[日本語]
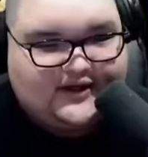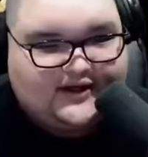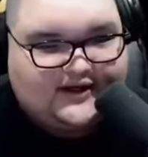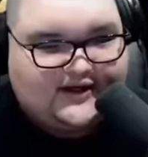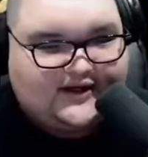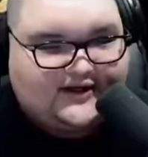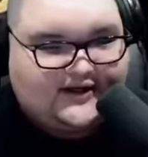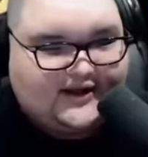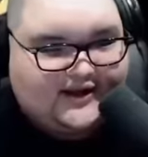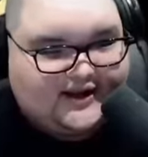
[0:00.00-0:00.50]
い
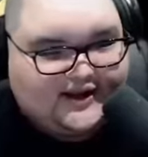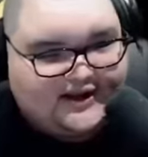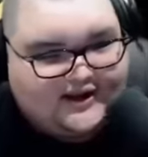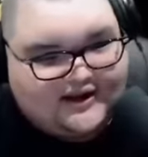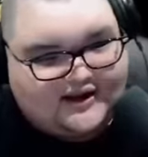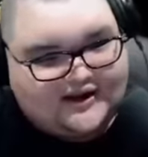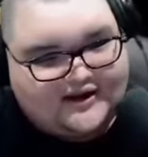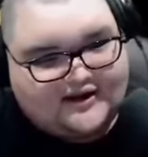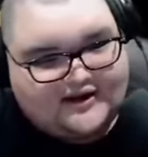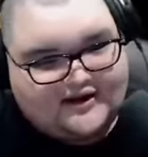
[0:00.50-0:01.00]
ない
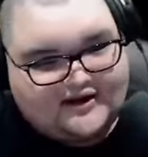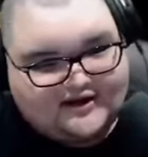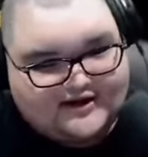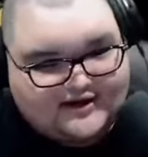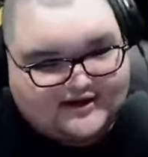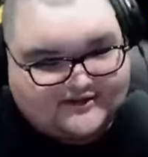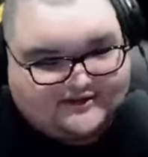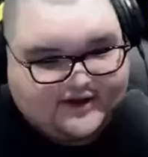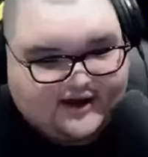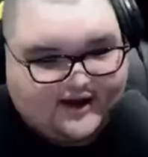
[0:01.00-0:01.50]
ねはい
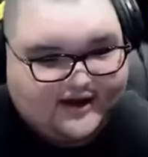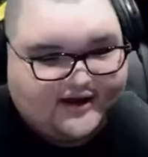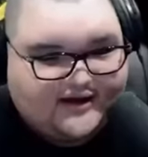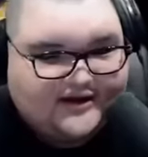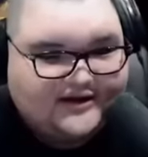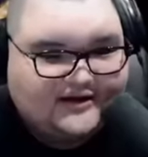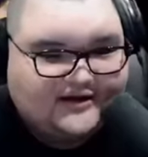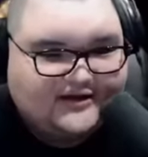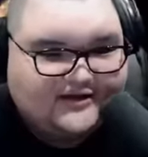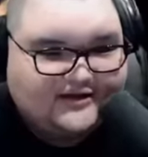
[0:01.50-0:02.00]
確定
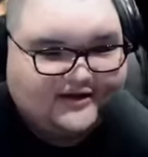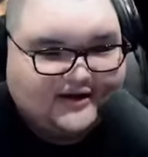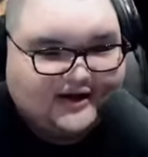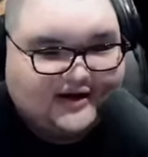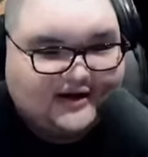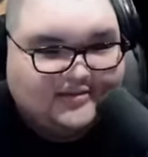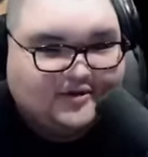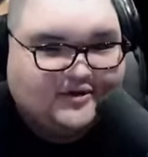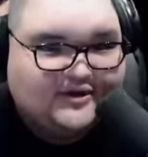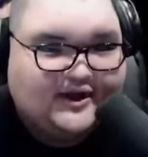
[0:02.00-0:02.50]

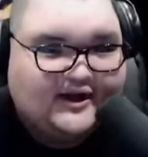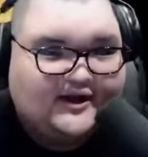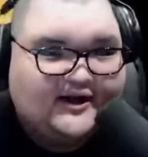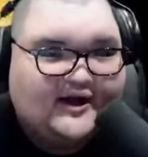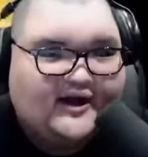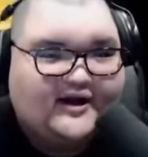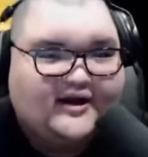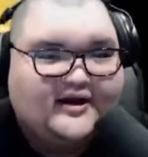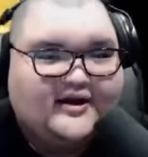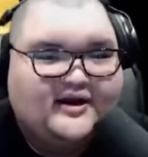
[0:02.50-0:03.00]
はいもったい
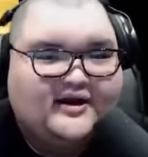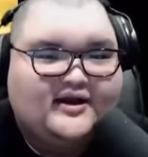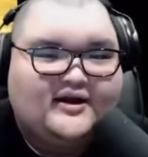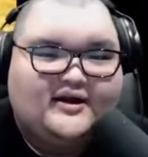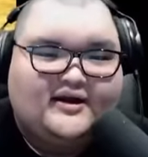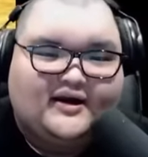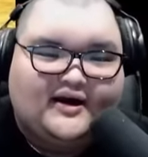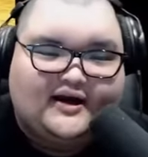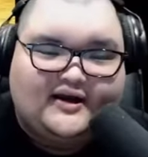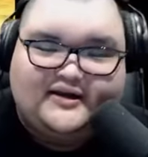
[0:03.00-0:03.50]
ない
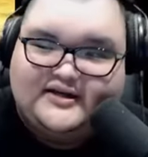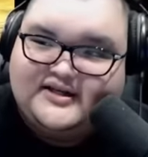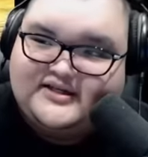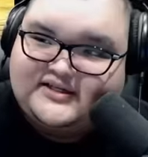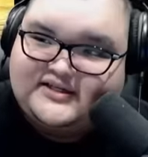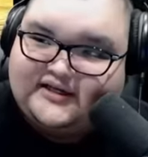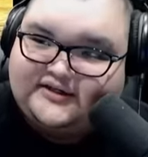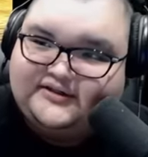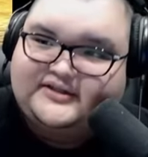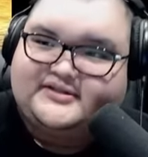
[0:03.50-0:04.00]
はい
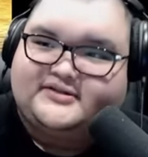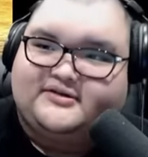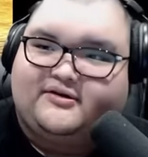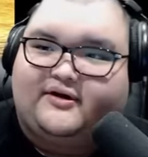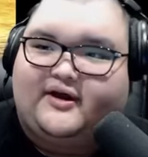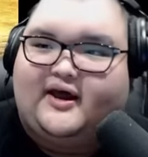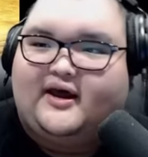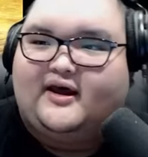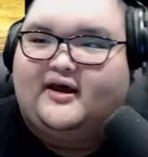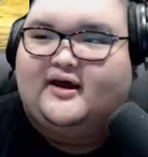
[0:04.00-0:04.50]
リーサルですこ
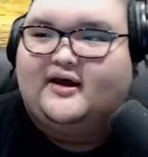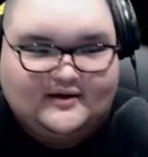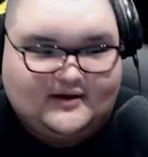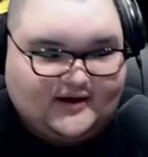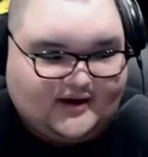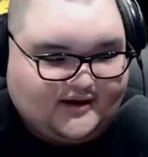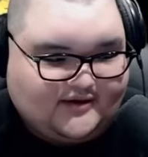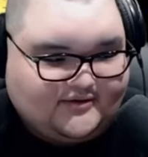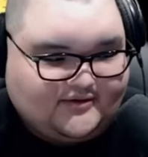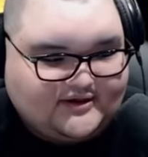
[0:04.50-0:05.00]
れ
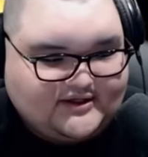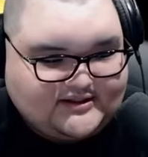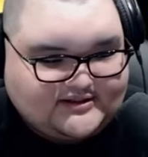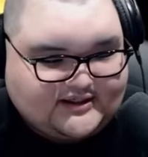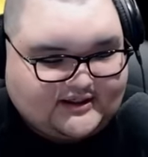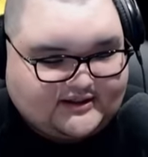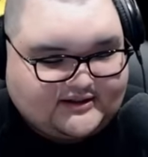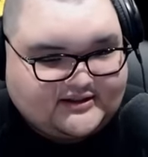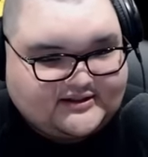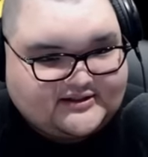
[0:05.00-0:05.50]
はいこれ
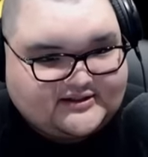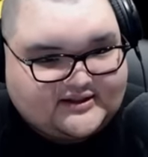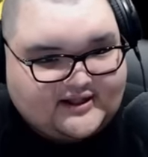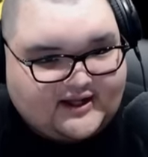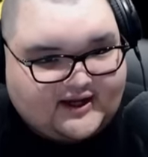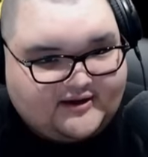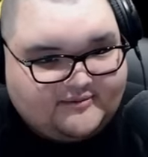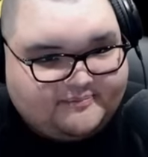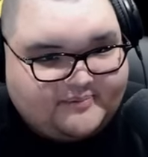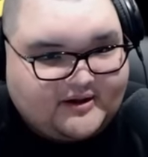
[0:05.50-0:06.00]
リーサルです
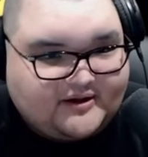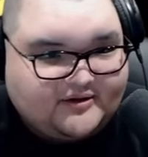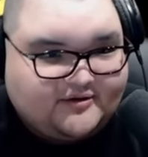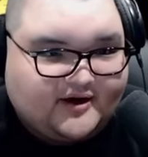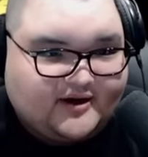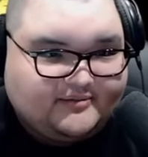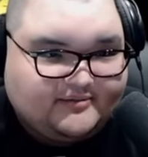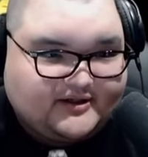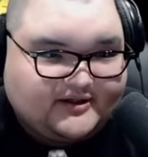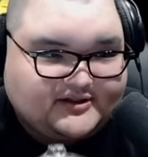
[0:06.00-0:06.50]
大
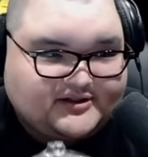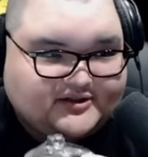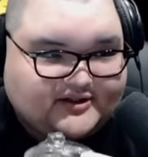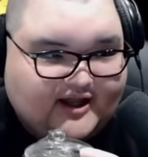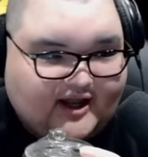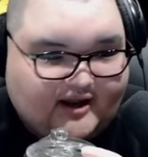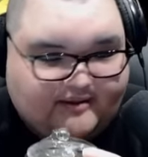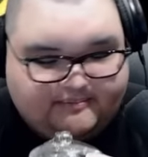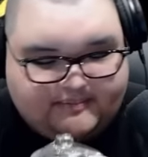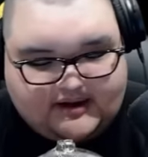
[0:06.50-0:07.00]
パンドライブダッシュ
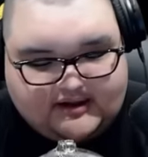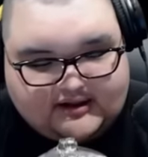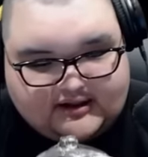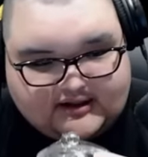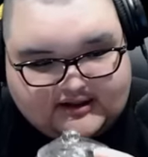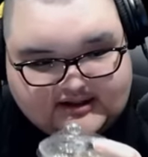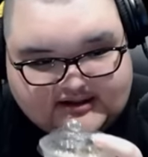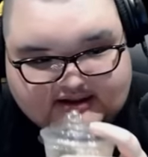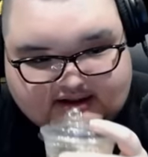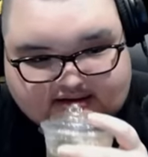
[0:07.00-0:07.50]
大パンで
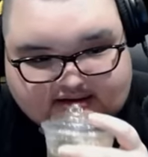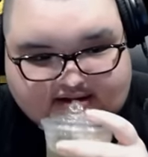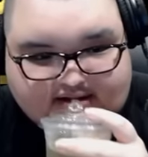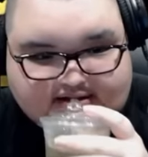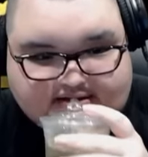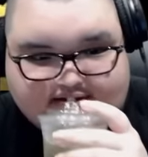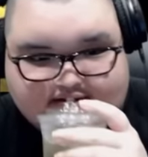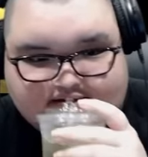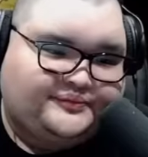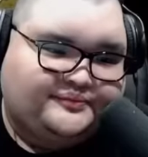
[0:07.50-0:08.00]
リーサルで
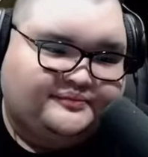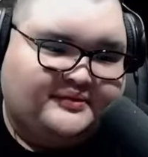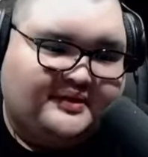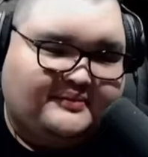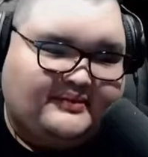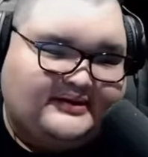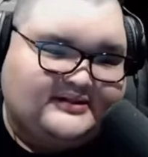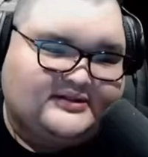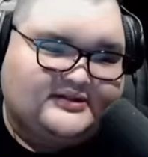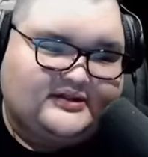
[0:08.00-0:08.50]
す、まあ、
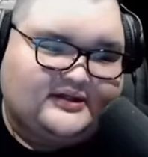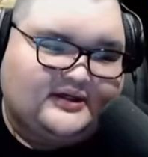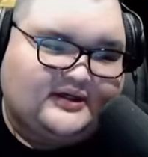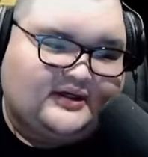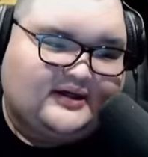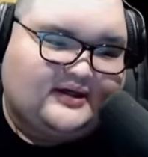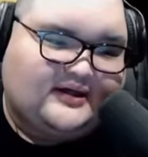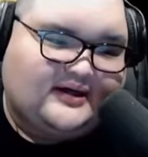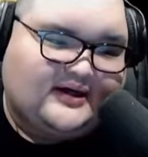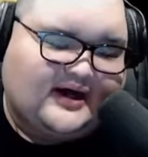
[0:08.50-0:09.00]
まず
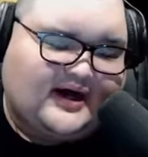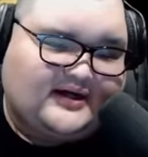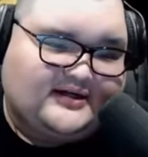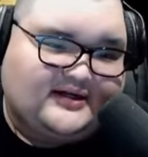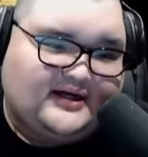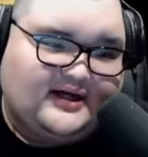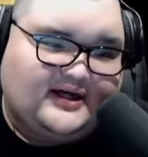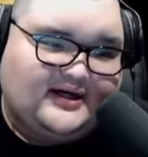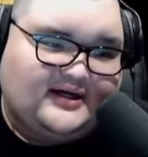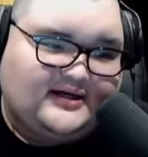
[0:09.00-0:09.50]
攪
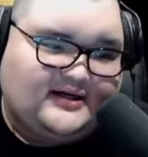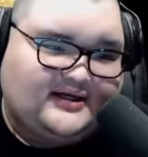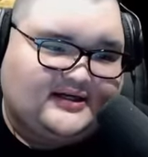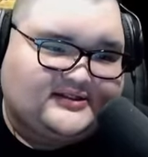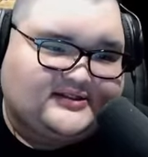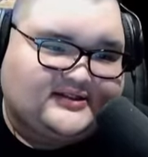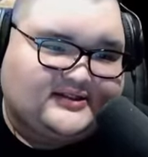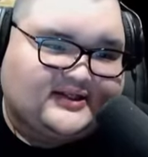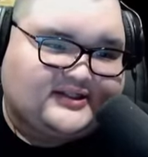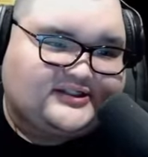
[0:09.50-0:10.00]
拌が
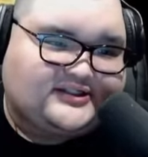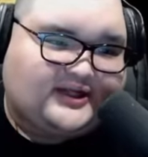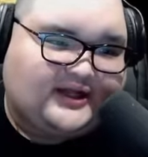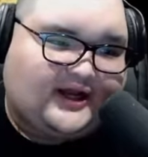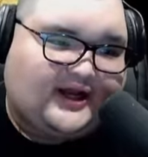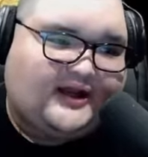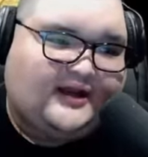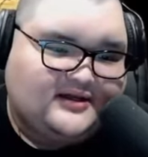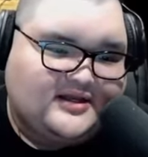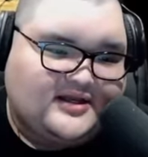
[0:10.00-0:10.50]
しっかりして
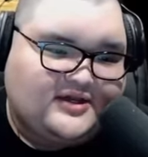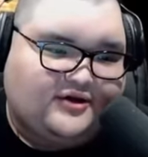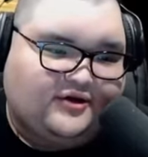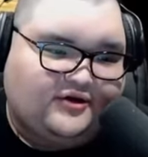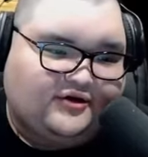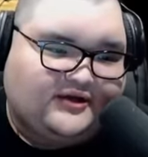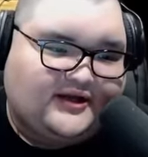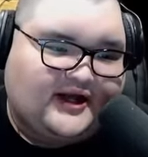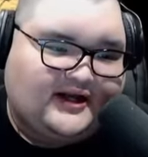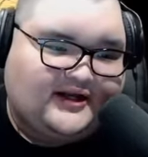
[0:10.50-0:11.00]
ないいろい
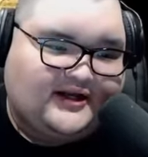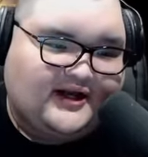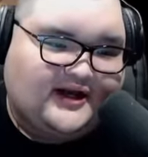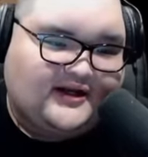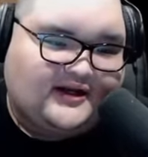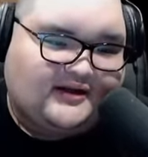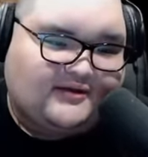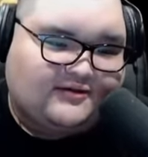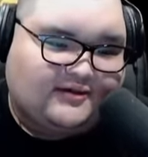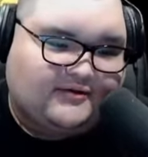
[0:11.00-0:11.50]
ろ足りな
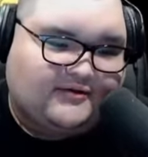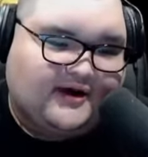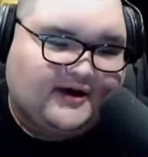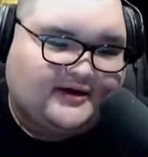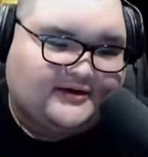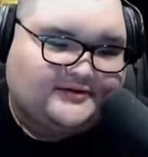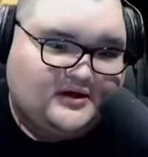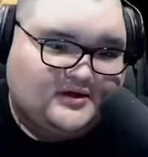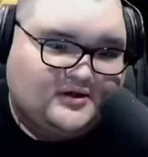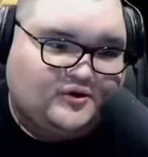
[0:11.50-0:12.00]
いねこれは
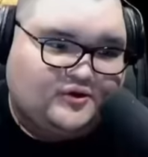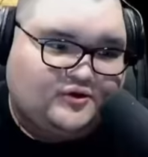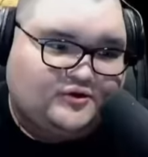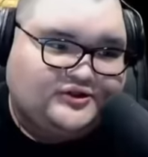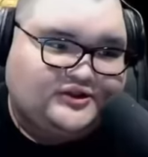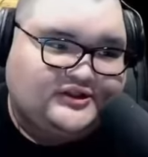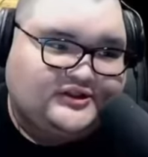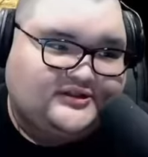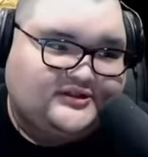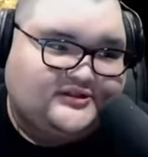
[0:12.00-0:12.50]

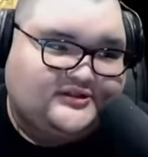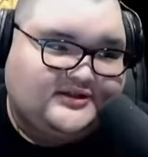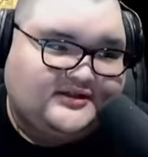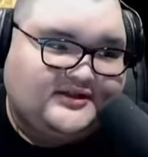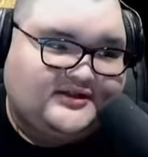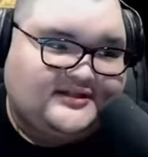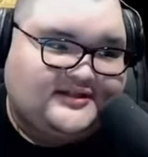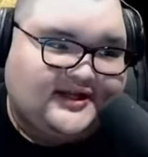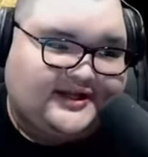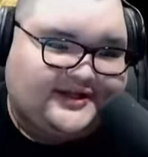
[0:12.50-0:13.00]
コーチング
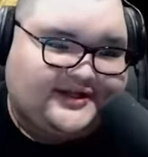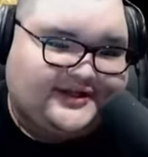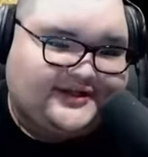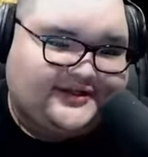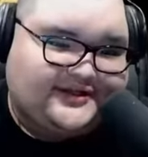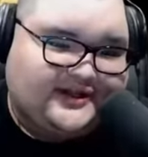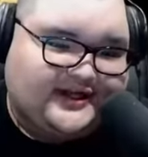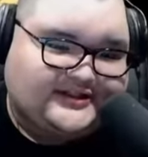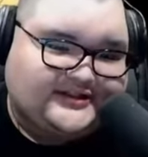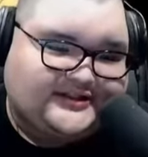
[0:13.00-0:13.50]
以前にっ
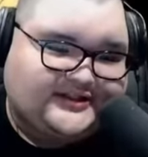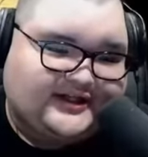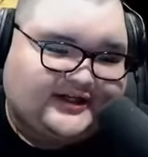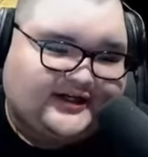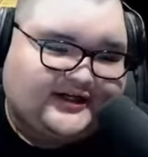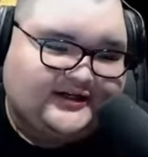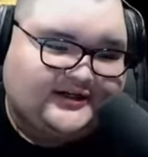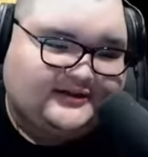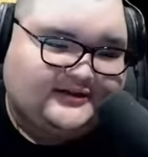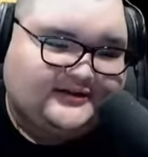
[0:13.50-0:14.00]
て感じかな